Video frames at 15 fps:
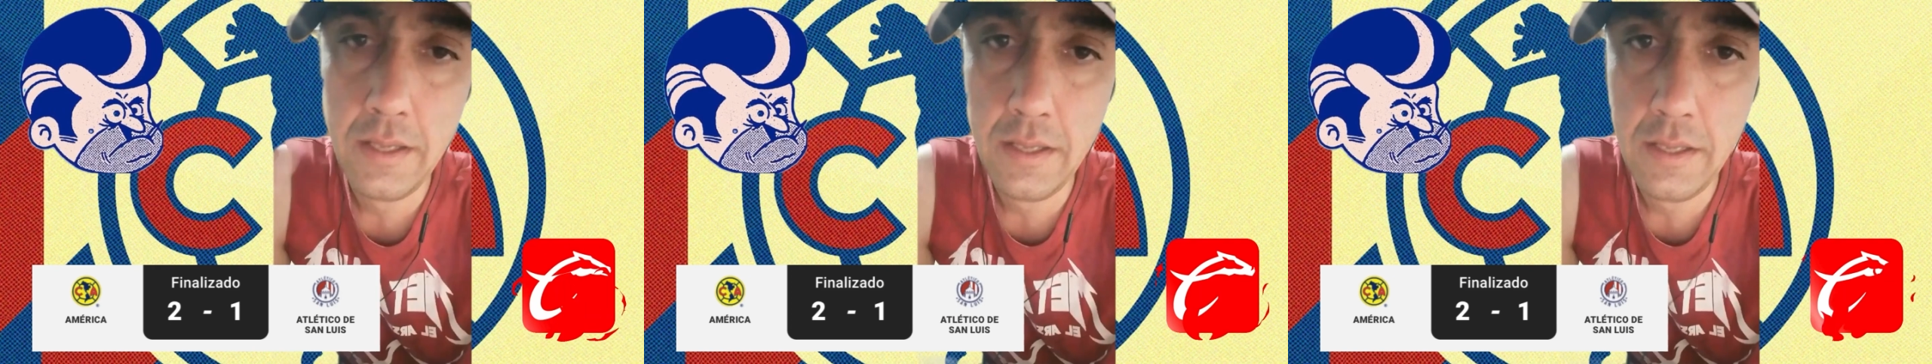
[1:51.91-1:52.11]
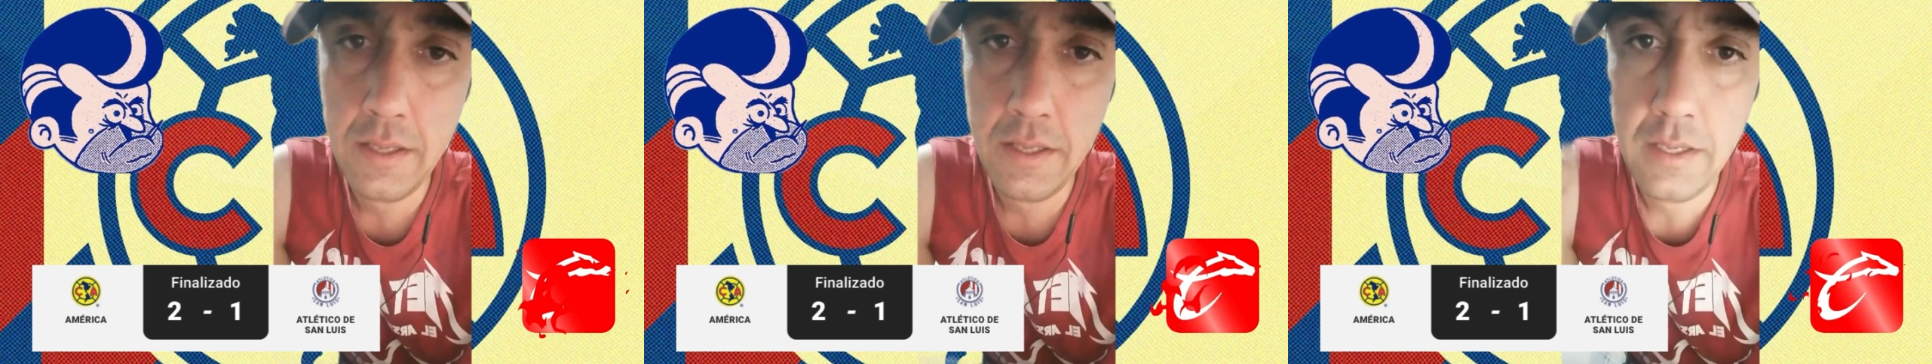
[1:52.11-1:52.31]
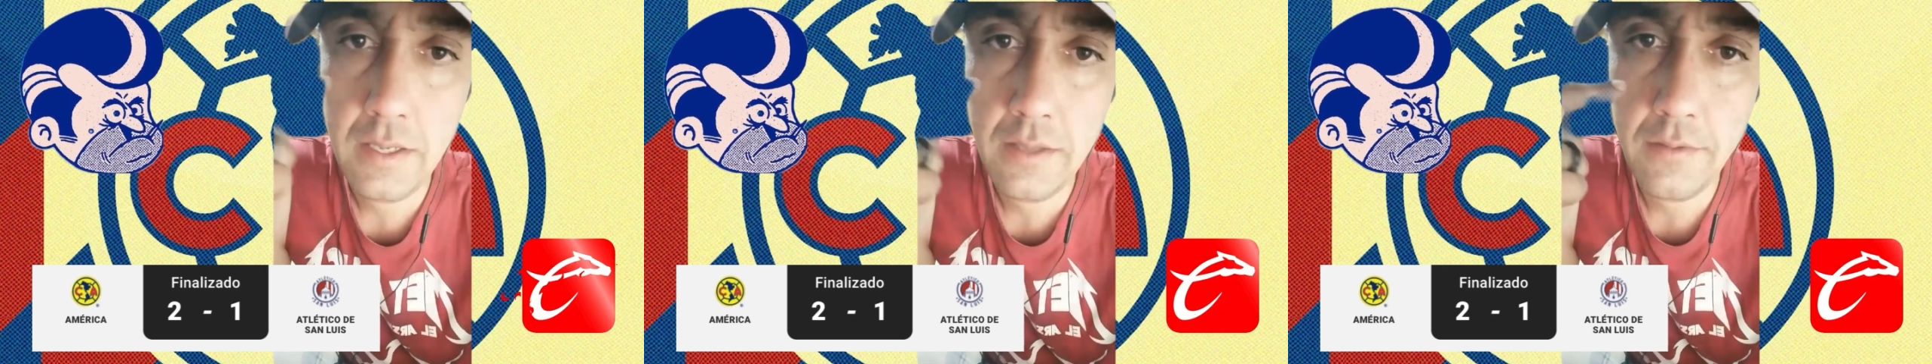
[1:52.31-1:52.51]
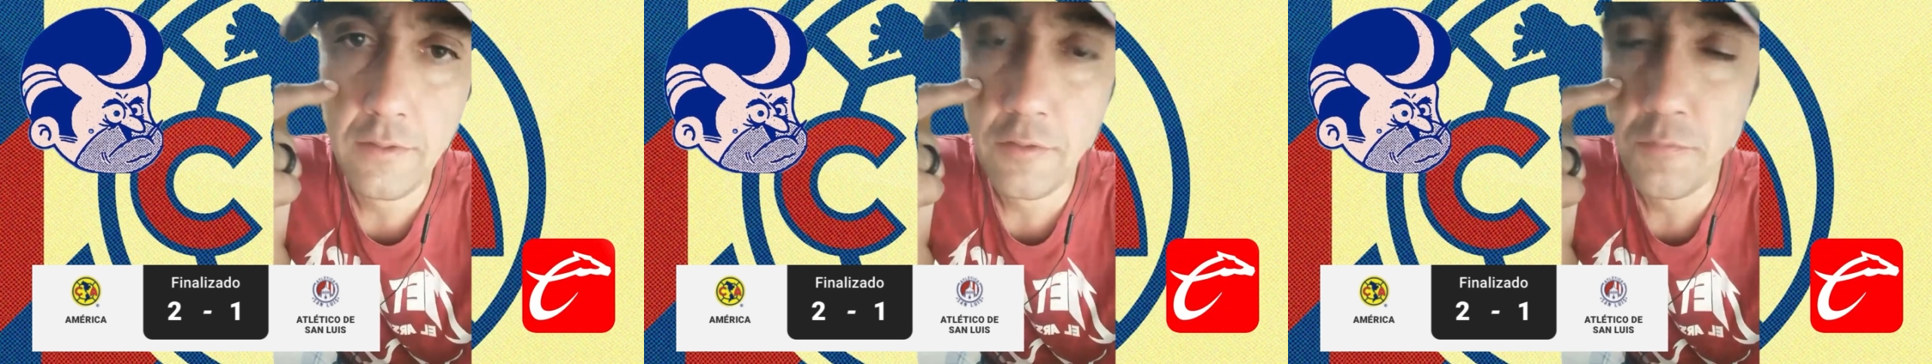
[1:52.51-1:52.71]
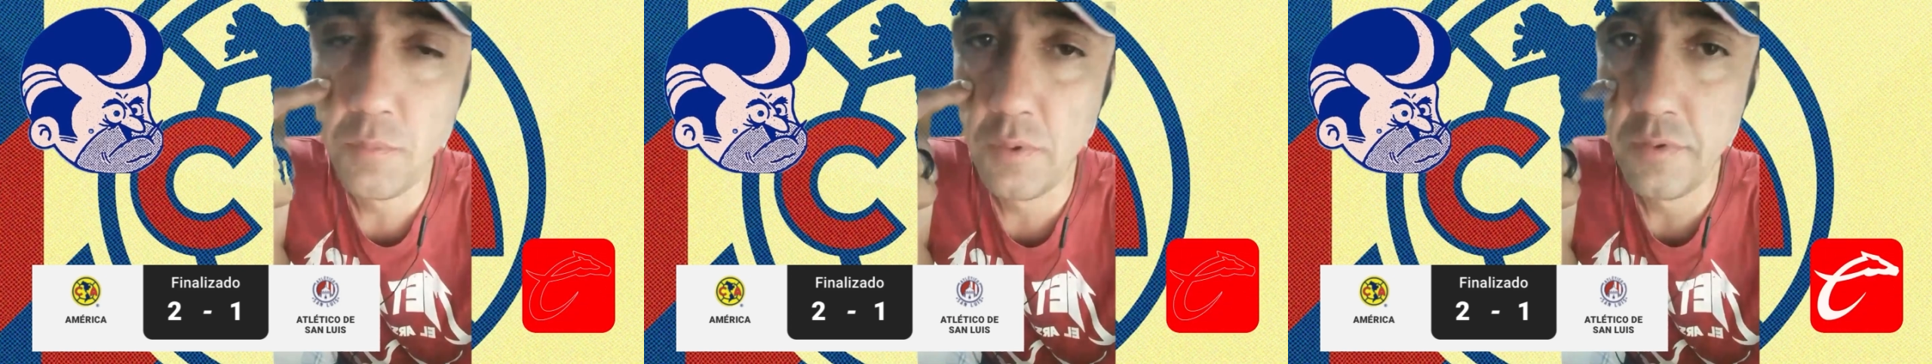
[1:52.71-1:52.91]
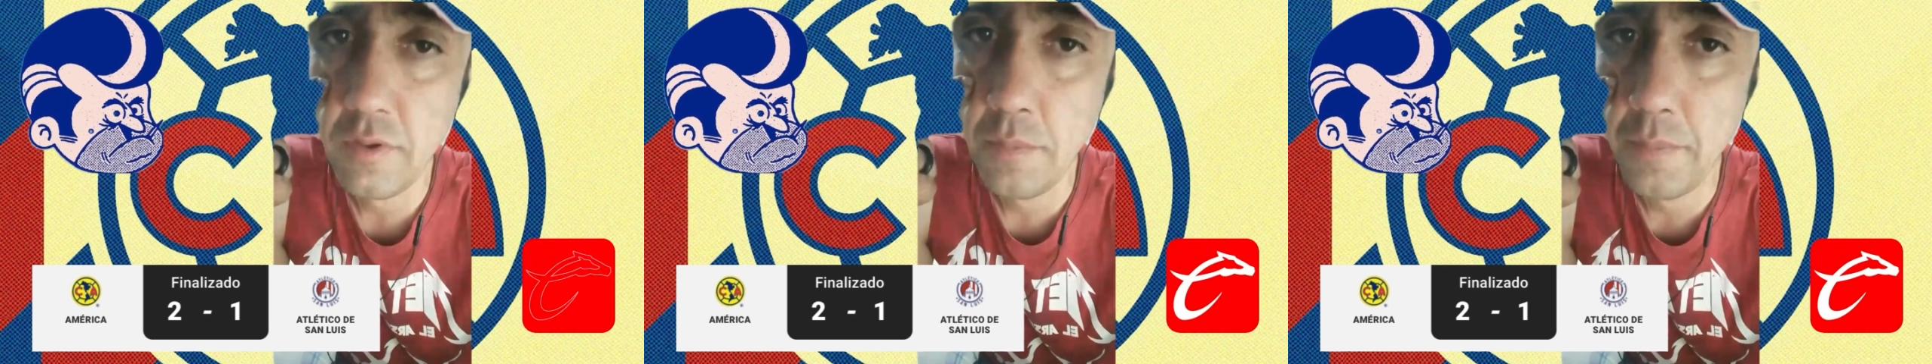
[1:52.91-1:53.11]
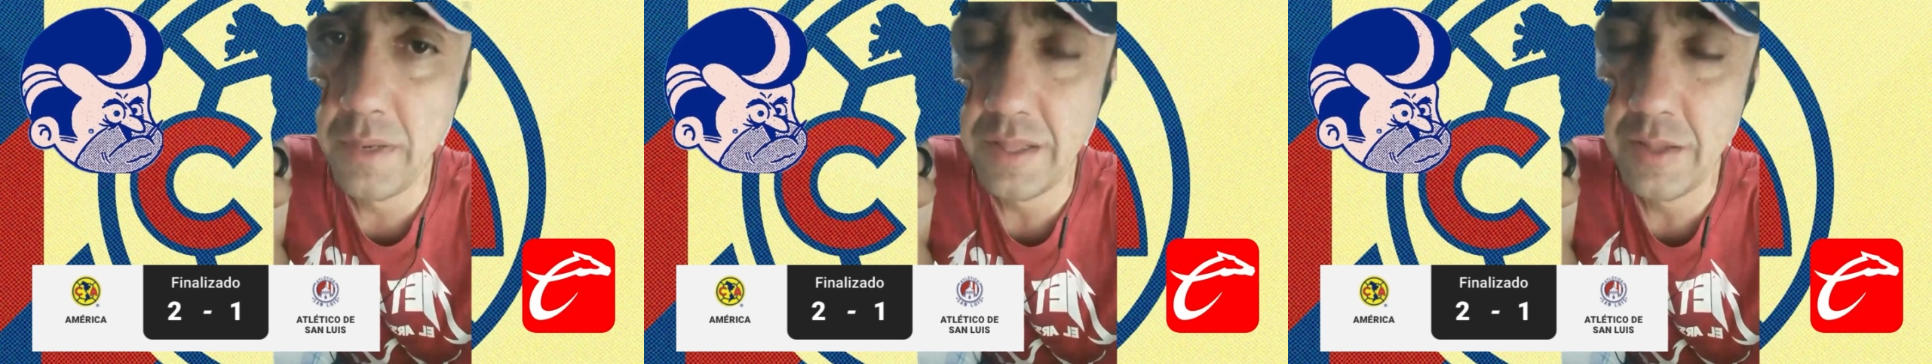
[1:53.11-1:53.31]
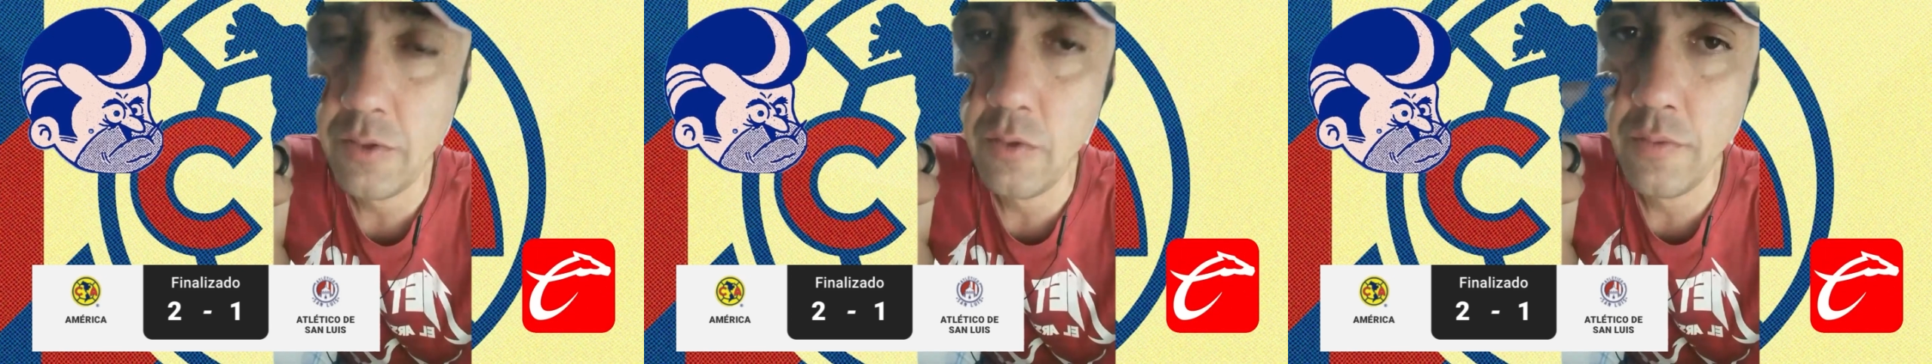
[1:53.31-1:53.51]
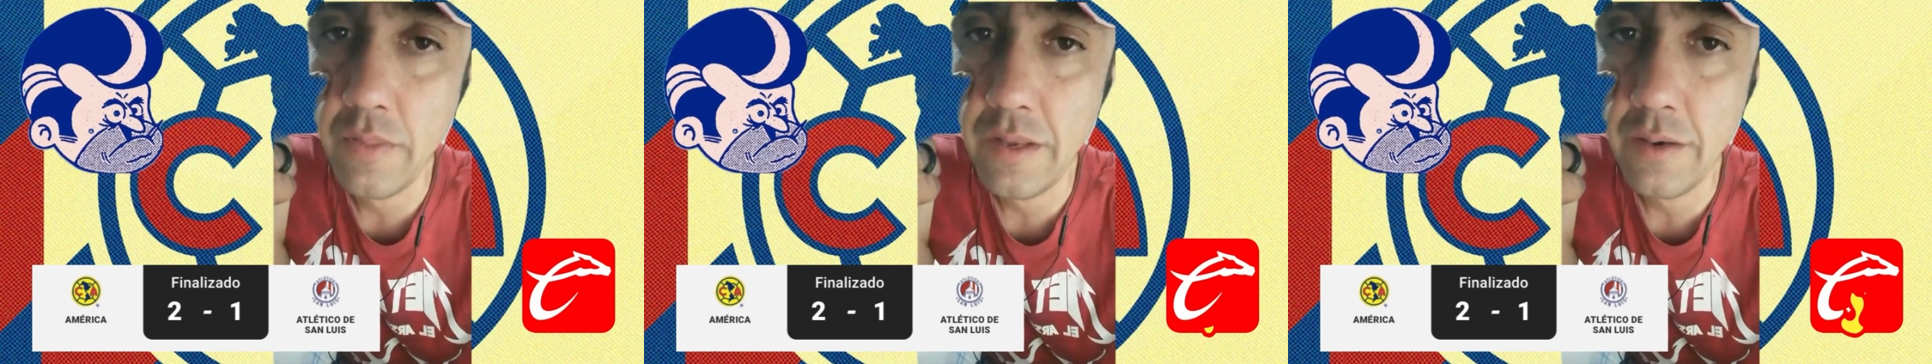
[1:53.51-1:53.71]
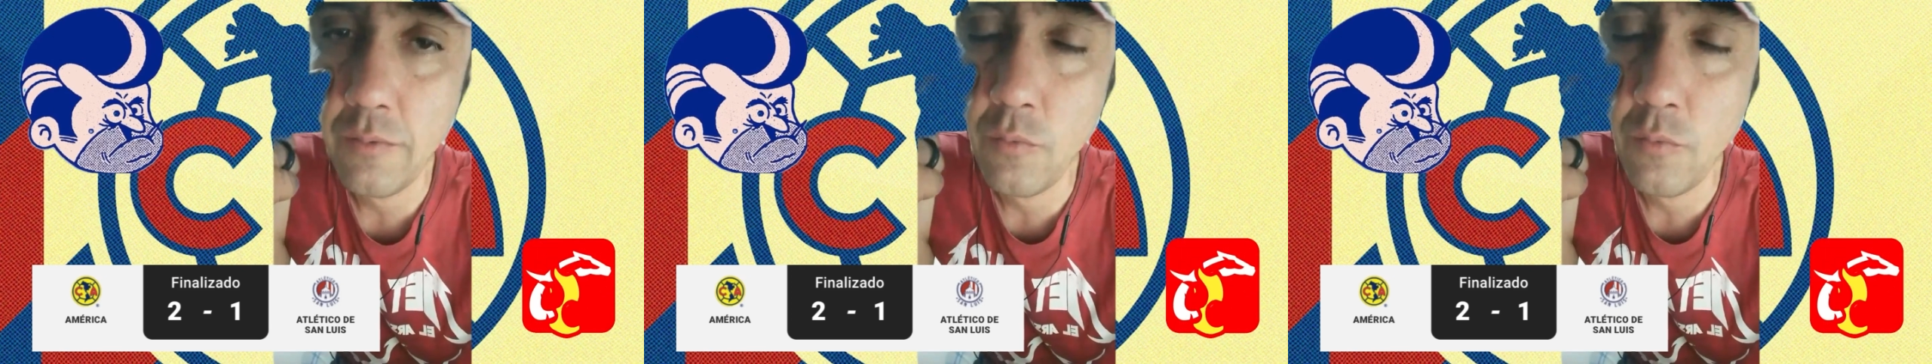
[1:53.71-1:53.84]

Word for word: eh, después del partido del